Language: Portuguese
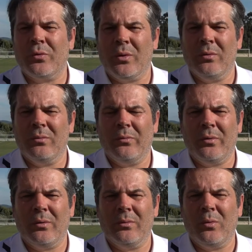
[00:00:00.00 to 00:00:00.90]
foram,
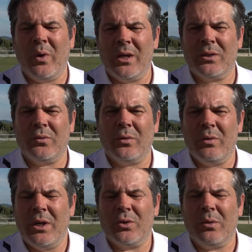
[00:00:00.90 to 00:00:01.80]
foram coesos, foram
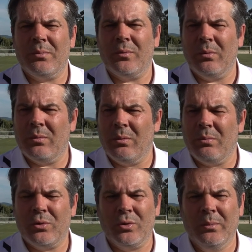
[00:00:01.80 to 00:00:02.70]
unidos, como, como,
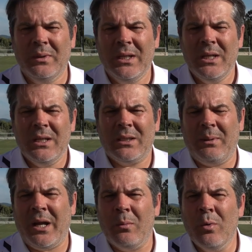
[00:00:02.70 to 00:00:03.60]
como costume,
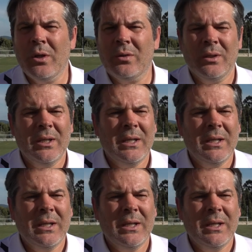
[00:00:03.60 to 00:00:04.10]
trabalharam muito,